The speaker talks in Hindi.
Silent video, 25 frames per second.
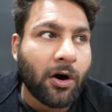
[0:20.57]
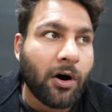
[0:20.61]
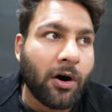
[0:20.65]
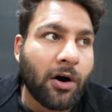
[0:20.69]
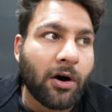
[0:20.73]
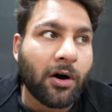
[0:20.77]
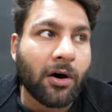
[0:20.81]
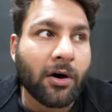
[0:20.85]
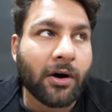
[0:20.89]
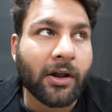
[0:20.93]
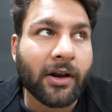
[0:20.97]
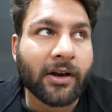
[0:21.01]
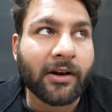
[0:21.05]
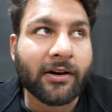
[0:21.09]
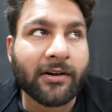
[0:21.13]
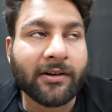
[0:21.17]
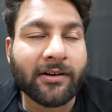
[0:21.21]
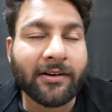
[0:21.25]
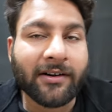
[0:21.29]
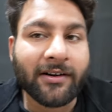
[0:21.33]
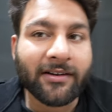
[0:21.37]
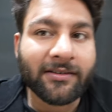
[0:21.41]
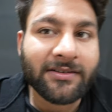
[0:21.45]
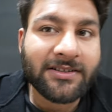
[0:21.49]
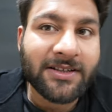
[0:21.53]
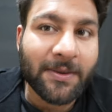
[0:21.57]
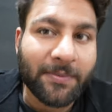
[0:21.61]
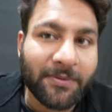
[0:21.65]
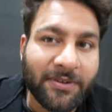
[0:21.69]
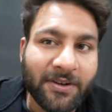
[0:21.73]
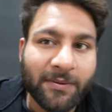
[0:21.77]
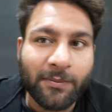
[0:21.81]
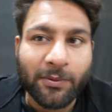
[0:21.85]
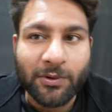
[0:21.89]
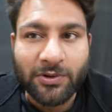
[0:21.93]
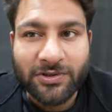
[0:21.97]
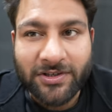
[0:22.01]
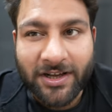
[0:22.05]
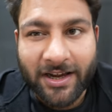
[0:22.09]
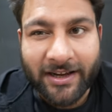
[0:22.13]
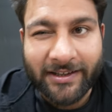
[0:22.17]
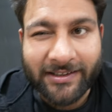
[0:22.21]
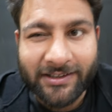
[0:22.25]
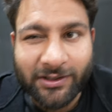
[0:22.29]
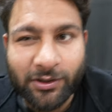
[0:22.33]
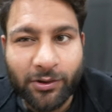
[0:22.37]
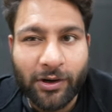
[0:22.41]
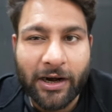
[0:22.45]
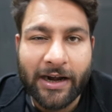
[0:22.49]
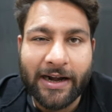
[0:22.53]
और जब से भूसा आई
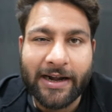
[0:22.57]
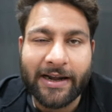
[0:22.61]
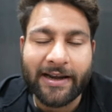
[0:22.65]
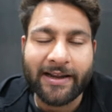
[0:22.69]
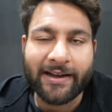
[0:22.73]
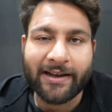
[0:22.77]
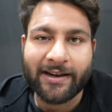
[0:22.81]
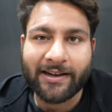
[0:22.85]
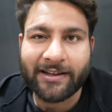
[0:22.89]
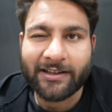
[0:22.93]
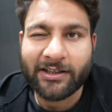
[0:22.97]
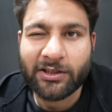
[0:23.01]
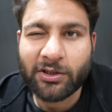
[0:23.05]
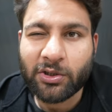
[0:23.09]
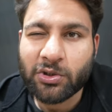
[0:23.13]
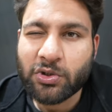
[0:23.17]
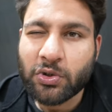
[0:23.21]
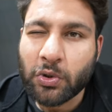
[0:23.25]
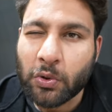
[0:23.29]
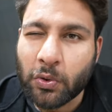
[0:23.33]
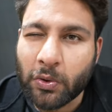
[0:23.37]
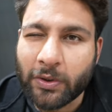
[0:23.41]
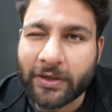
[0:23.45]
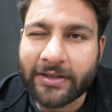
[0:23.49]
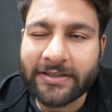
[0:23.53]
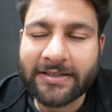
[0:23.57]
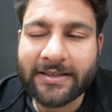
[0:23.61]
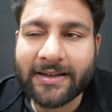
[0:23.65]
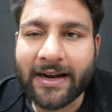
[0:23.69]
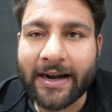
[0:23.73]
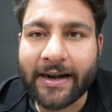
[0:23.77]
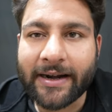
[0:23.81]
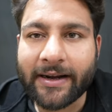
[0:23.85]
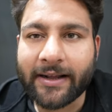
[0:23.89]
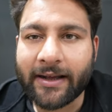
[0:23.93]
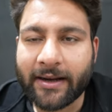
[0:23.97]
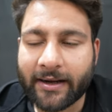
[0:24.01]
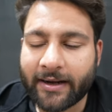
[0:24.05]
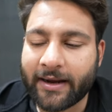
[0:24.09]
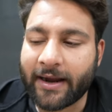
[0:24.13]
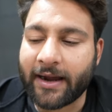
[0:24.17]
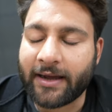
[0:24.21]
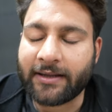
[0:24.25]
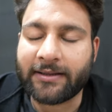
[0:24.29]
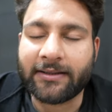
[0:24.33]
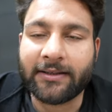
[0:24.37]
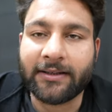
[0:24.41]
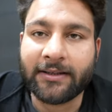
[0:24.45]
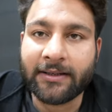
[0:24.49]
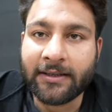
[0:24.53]
थी तो राइड नहीं करी थी तो छोटी सी राइड करके
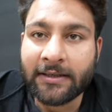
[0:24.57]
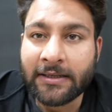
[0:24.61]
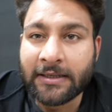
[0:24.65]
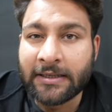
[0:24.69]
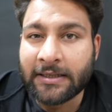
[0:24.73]
आया था